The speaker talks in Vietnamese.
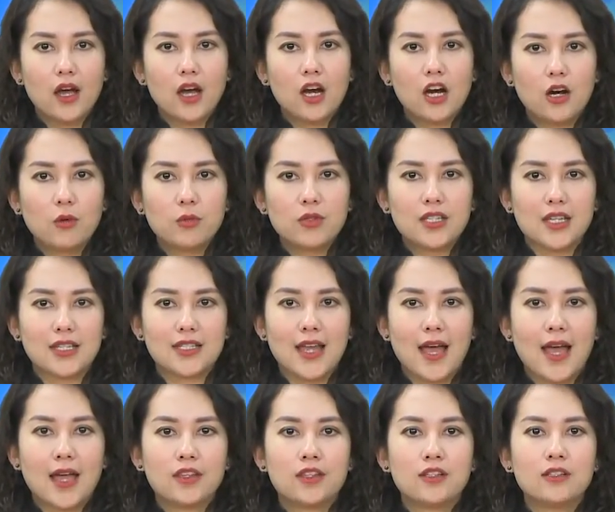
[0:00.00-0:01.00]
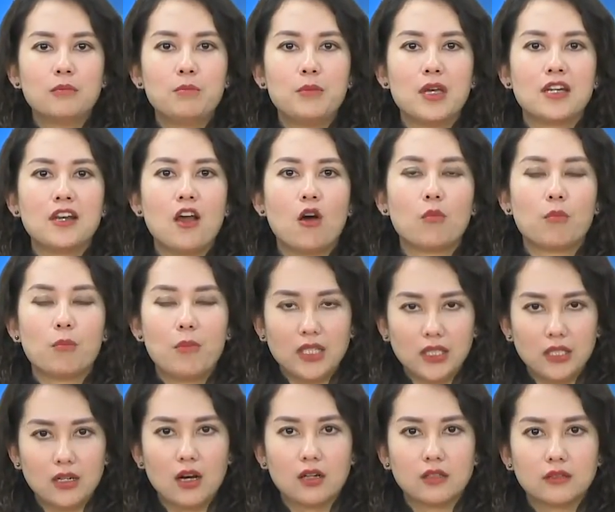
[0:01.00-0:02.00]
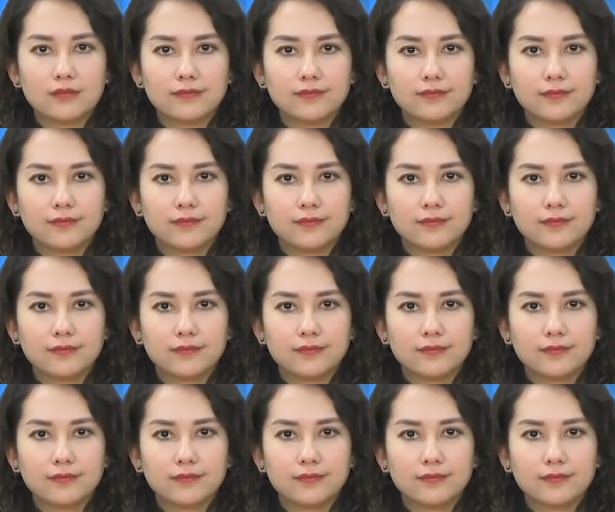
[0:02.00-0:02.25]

không xảy ra những biến động bất thường.